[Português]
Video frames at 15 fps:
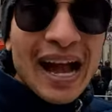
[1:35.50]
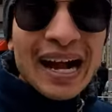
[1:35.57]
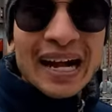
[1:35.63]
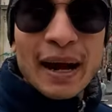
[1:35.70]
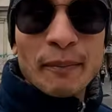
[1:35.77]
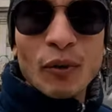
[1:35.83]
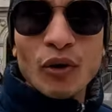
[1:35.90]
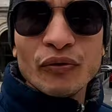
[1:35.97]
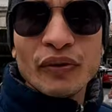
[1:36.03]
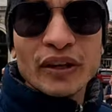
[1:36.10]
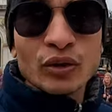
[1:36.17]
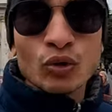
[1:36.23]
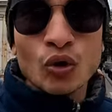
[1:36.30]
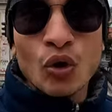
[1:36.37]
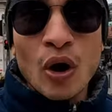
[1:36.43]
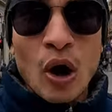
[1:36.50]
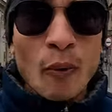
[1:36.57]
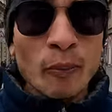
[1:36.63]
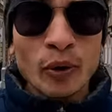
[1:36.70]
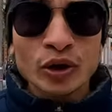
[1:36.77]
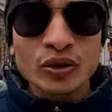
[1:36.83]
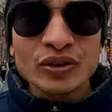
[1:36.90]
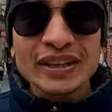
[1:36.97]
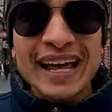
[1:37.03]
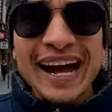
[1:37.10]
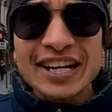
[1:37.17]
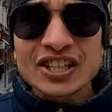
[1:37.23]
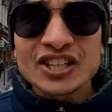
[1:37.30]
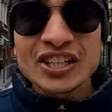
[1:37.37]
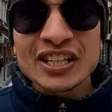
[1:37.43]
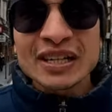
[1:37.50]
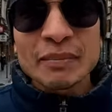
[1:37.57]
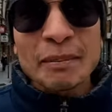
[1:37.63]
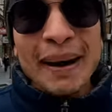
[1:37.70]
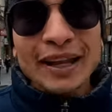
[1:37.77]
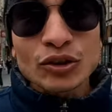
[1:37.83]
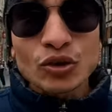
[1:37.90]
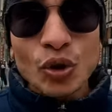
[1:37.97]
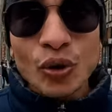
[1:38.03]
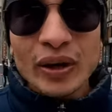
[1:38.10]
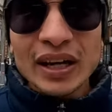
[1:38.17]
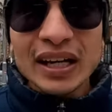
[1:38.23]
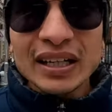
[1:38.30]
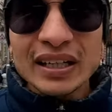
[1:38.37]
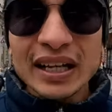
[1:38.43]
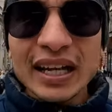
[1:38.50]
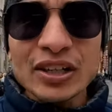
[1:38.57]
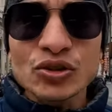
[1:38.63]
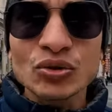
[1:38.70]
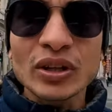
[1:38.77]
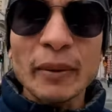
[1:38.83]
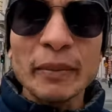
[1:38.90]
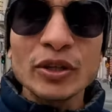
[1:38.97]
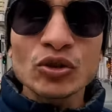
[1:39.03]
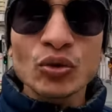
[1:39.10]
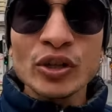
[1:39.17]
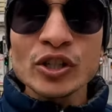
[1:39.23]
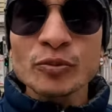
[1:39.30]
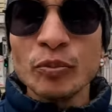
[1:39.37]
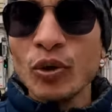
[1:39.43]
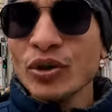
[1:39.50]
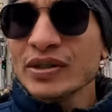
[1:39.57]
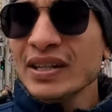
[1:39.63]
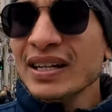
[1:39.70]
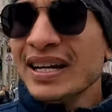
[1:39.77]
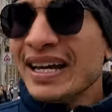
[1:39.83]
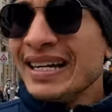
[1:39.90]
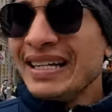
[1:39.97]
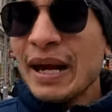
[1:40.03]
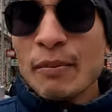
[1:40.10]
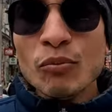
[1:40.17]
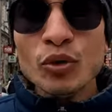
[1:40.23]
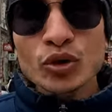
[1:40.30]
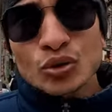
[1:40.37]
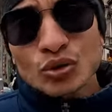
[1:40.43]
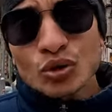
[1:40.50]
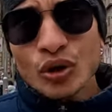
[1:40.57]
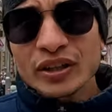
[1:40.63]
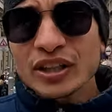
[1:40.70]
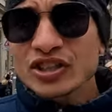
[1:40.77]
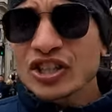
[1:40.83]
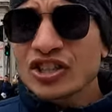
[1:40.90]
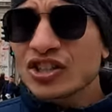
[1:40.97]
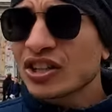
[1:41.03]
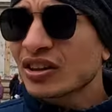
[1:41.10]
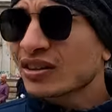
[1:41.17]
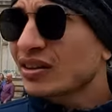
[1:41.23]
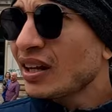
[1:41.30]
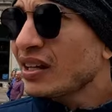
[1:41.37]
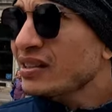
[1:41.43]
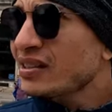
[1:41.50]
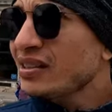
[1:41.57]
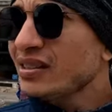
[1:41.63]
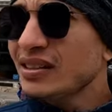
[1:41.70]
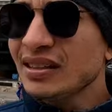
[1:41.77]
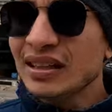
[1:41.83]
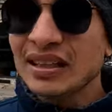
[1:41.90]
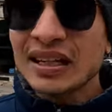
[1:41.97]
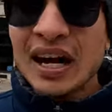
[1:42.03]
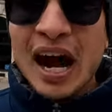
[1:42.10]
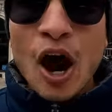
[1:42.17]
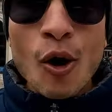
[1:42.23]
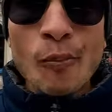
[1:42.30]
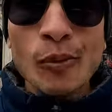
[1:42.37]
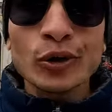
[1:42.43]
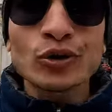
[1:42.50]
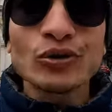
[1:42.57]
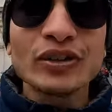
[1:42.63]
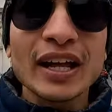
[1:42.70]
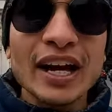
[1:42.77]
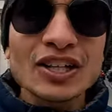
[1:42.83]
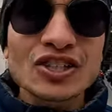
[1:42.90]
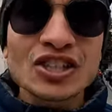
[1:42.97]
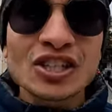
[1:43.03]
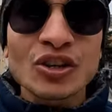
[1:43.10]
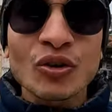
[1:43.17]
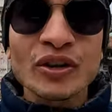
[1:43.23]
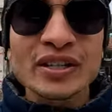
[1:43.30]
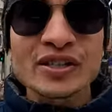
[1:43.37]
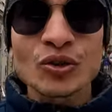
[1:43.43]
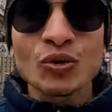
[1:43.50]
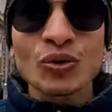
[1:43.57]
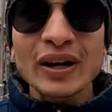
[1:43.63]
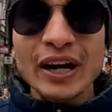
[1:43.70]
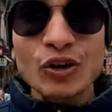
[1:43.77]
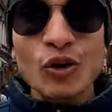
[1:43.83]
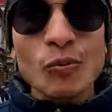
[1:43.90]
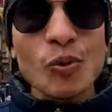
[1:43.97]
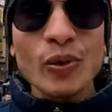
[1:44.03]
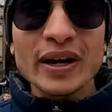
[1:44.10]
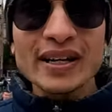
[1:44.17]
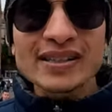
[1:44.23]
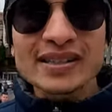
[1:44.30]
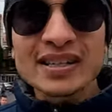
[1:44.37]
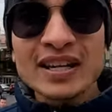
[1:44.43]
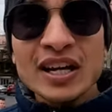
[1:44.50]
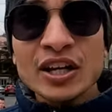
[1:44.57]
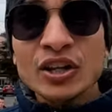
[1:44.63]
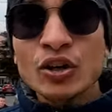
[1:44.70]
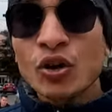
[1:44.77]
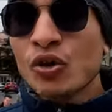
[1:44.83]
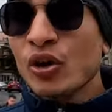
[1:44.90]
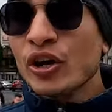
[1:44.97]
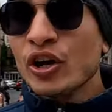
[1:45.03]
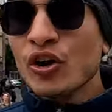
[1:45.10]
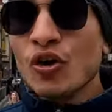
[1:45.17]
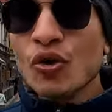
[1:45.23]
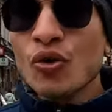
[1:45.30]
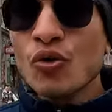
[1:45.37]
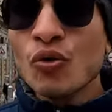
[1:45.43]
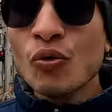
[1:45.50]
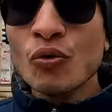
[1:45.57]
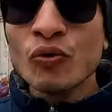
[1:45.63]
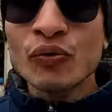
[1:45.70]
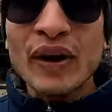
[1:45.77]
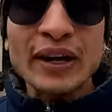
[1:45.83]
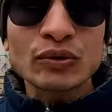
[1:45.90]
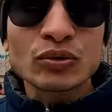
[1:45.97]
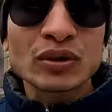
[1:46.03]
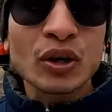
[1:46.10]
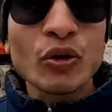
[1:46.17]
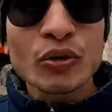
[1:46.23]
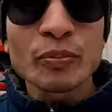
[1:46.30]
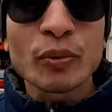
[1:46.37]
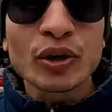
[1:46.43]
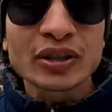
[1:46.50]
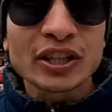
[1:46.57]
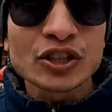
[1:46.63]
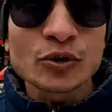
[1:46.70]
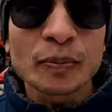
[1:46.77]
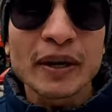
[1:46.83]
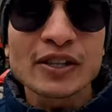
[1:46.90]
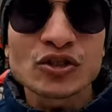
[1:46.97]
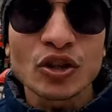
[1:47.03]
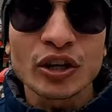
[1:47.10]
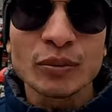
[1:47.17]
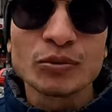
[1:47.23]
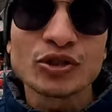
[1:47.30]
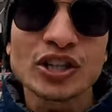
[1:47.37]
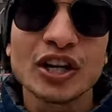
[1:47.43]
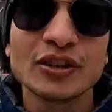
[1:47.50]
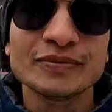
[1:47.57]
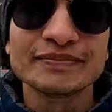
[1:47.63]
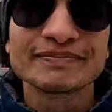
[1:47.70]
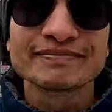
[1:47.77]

acabou vendo a oportunidade e matou ele, né, juntamente com a esposa. E é muito doido a gente ter, assim, a oportunidade de conhecer um lugar como esse, que ocorreu um fato tão importante para a história mundial.